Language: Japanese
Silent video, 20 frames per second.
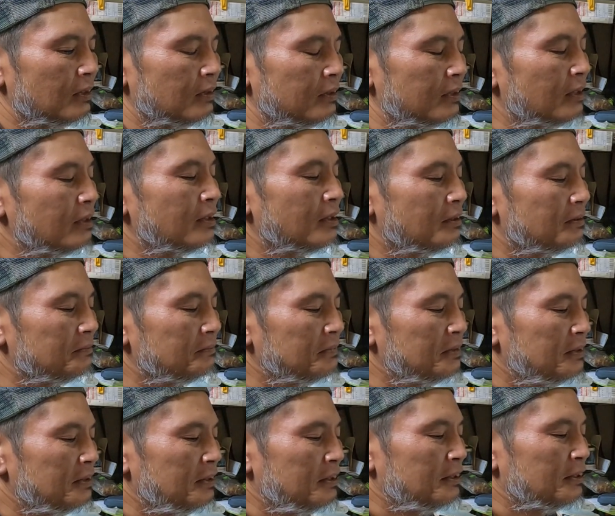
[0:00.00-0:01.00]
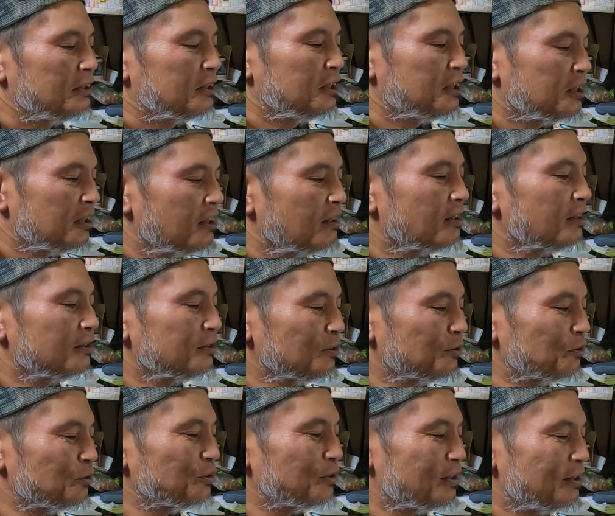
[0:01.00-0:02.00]
いやいや、聞きたかった
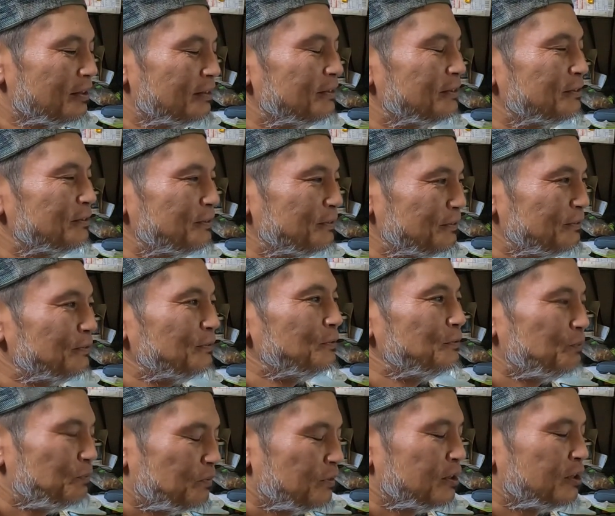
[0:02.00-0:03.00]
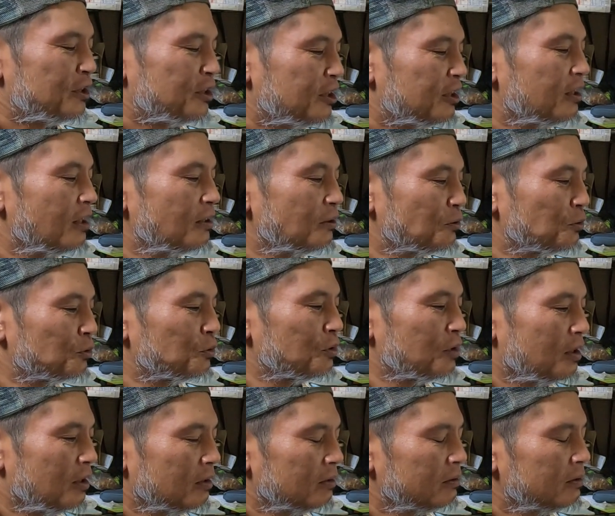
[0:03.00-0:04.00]
ことが、が聞きたいこと
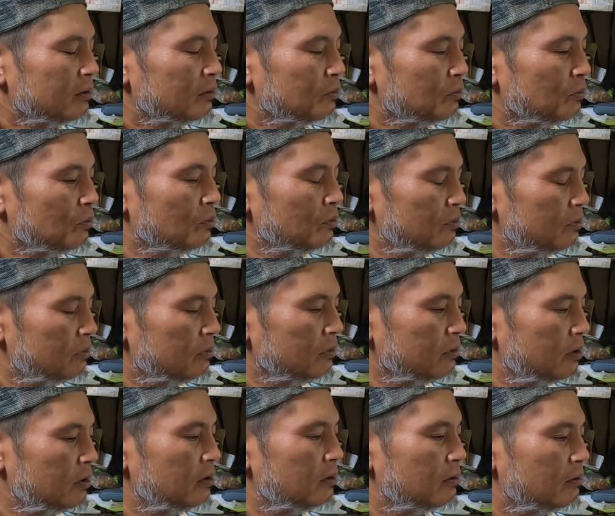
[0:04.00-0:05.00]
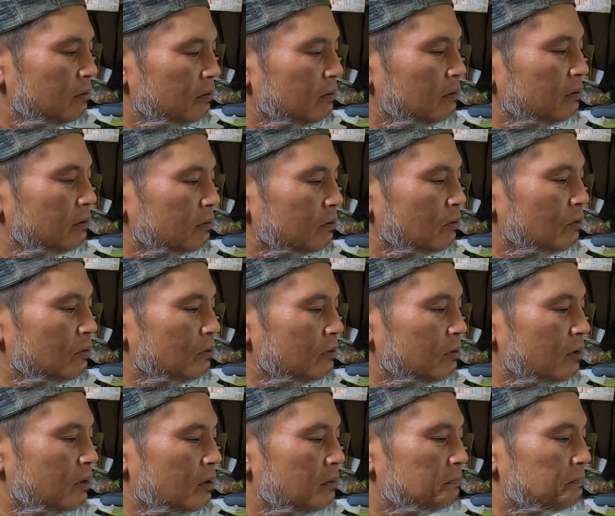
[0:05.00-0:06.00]
があったと、本当に、うん、この
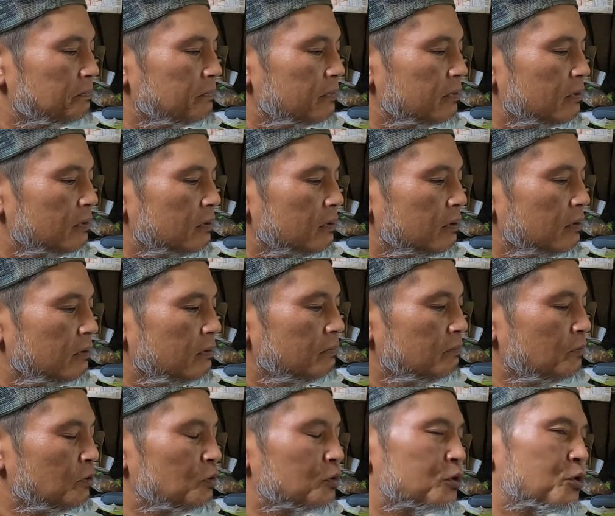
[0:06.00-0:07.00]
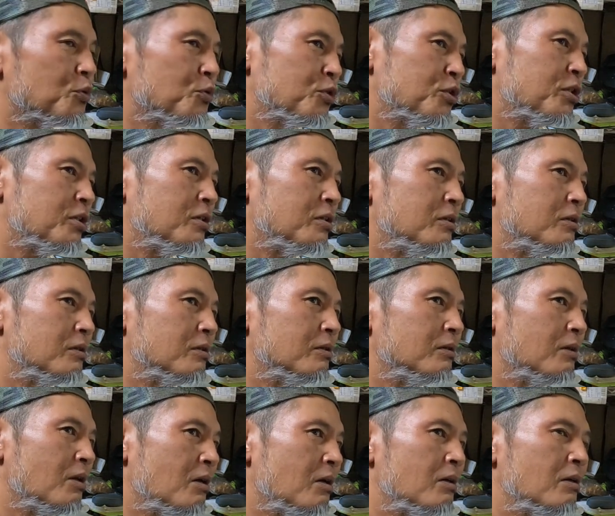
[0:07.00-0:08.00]
ね、もう正直
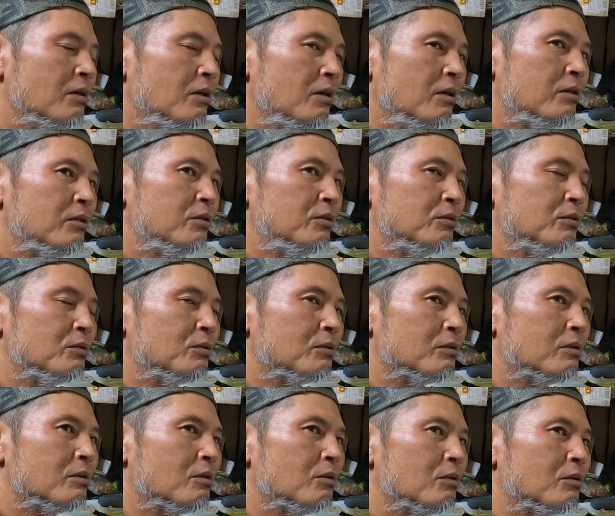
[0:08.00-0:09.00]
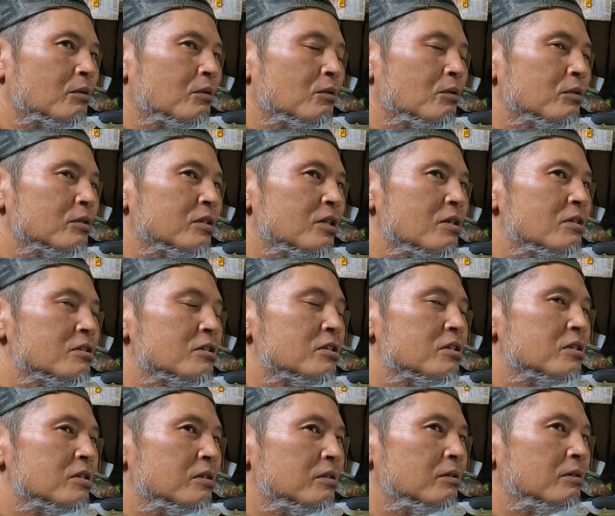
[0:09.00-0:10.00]
ね、言うと、この小三
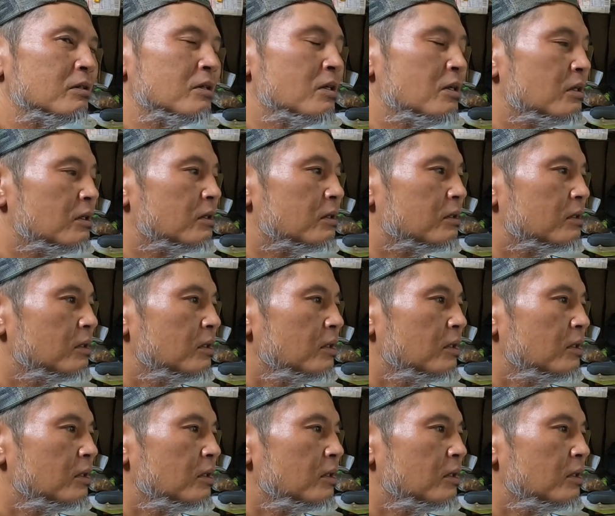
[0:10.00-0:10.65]
振が、